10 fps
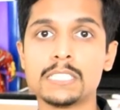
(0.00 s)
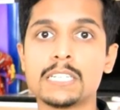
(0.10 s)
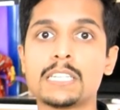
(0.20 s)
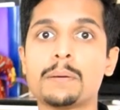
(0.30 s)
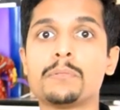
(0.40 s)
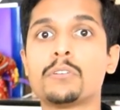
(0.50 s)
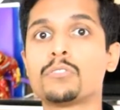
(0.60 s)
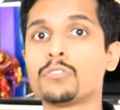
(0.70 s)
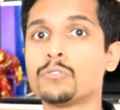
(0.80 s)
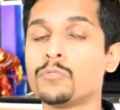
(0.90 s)
যেটাতে আপনি
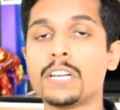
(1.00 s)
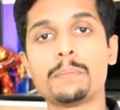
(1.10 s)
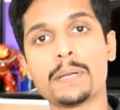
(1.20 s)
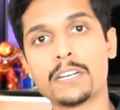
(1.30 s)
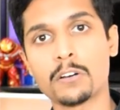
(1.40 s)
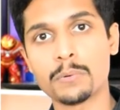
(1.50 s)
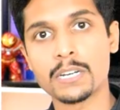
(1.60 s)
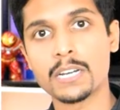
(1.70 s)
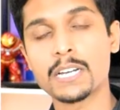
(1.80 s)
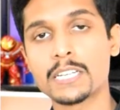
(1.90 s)
হয়তো অত ওয়েল পেইড
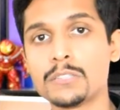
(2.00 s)
হবেন না